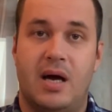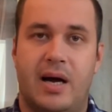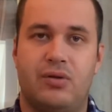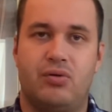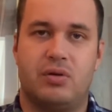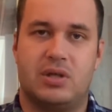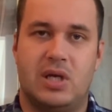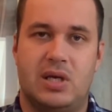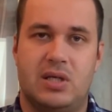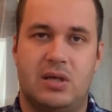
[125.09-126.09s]
Оно
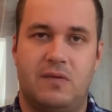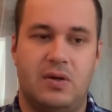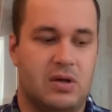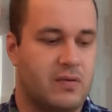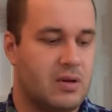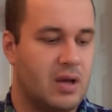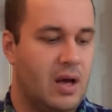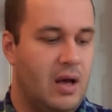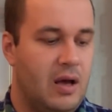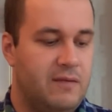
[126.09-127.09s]

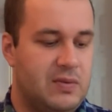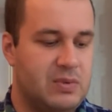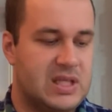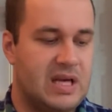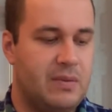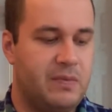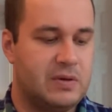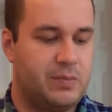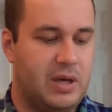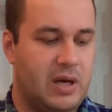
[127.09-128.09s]
зарезервировано. Ведь мы сами
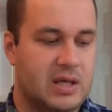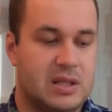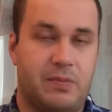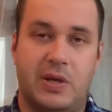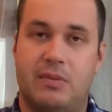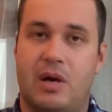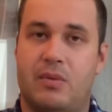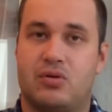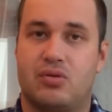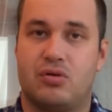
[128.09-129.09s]
прекрасно
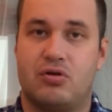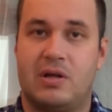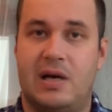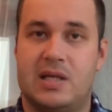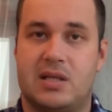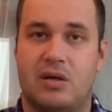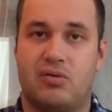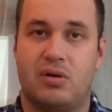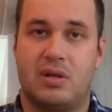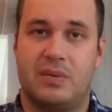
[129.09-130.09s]
понимаем, что журналист,
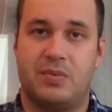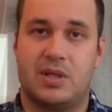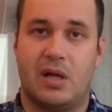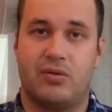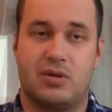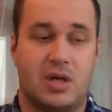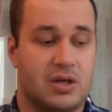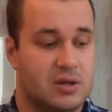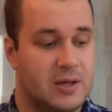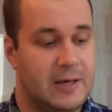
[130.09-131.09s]
который это написал, он
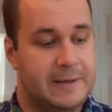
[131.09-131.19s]
скажет,